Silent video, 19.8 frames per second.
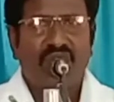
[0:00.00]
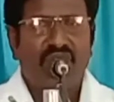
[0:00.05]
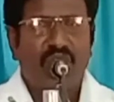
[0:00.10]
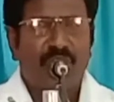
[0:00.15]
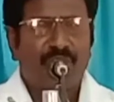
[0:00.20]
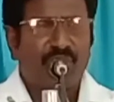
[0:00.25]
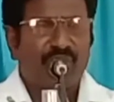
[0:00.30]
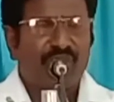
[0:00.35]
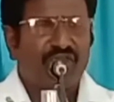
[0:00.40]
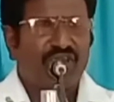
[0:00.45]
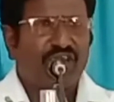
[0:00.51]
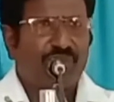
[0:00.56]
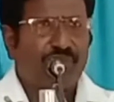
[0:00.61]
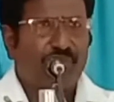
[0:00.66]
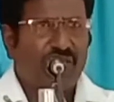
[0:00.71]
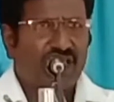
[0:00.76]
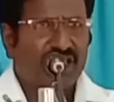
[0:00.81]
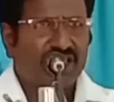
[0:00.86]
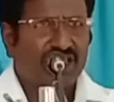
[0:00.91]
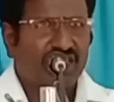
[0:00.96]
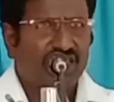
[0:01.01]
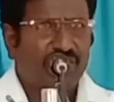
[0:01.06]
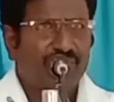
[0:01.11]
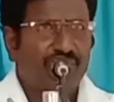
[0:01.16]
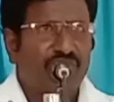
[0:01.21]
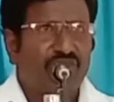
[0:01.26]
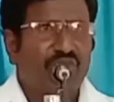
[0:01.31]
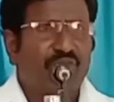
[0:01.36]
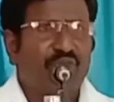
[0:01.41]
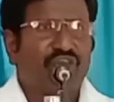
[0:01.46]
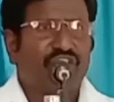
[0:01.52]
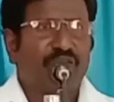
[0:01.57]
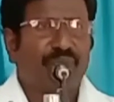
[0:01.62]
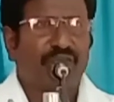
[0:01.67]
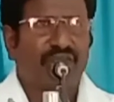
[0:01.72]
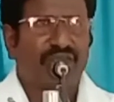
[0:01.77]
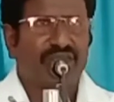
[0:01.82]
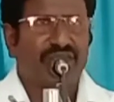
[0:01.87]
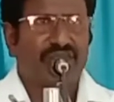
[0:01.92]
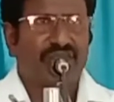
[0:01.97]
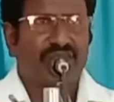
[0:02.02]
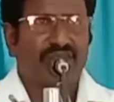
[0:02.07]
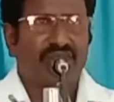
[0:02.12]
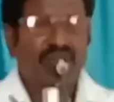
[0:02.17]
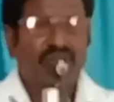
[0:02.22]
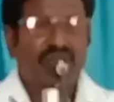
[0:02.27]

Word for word: ఆ ప్రభు యొక్క పాదాల్లో మేకు కొట్టబడింది